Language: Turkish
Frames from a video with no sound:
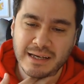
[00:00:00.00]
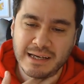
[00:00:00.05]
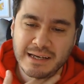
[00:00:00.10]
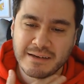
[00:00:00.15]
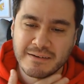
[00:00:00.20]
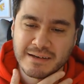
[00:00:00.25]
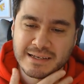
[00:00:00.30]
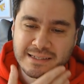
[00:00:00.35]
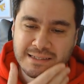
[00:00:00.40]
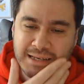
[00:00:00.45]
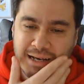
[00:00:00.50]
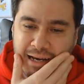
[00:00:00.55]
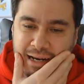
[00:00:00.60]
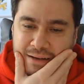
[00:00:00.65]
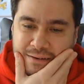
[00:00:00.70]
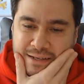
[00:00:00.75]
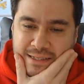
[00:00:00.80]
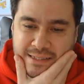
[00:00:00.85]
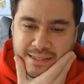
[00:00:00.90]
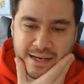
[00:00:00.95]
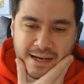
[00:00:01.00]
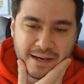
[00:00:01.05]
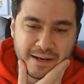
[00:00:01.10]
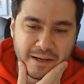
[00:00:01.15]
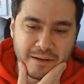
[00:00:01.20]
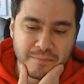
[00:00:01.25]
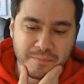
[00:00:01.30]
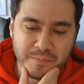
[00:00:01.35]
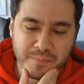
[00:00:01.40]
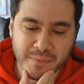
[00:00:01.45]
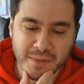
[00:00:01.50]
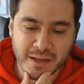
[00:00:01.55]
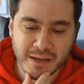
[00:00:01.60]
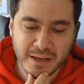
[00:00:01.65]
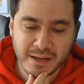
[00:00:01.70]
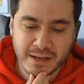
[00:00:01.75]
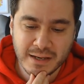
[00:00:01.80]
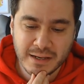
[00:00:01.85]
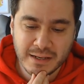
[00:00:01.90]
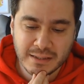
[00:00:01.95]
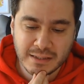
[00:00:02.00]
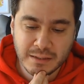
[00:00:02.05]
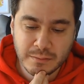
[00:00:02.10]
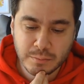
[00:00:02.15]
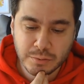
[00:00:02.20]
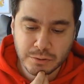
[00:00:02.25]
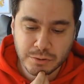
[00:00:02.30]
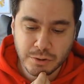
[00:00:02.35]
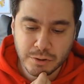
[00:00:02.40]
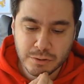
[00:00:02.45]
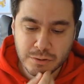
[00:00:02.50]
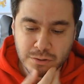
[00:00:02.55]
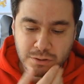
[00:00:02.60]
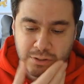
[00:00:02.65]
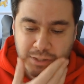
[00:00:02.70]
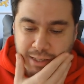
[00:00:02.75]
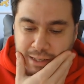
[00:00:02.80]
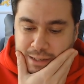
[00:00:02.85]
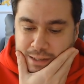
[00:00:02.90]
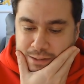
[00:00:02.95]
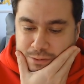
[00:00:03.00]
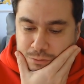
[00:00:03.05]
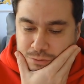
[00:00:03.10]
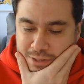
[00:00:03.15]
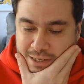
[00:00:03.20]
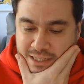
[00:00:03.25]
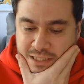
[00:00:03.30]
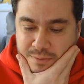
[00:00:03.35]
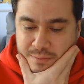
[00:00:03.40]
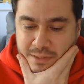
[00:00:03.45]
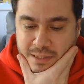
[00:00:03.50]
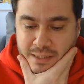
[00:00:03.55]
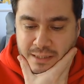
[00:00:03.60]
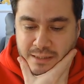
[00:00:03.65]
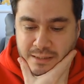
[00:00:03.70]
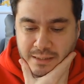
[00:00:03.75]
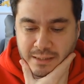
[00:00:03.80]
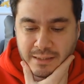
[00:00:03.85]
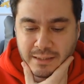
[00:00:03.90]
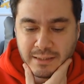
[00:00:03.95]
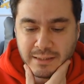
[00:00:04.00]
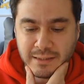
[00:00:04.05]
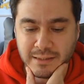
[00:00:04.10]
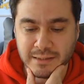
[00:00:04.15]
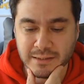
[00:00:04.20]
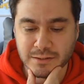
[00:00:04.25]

Vesaire vesaire. Tabi bu görüntülere ulaşma e,